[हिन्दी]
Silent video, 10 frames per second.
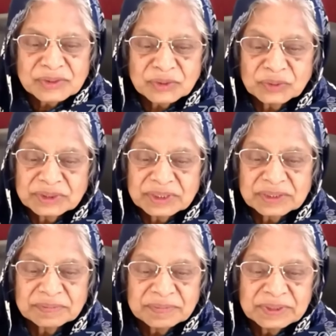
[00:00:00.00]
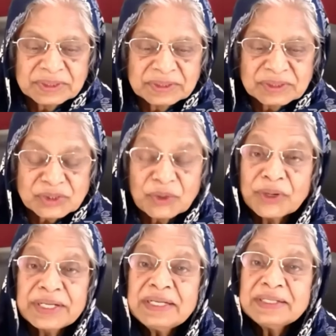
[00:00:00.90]
So the
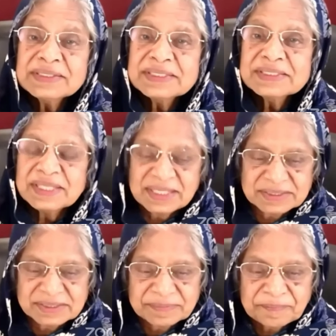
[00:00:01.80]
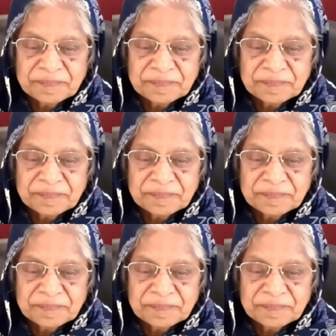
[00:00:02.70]
soil is us.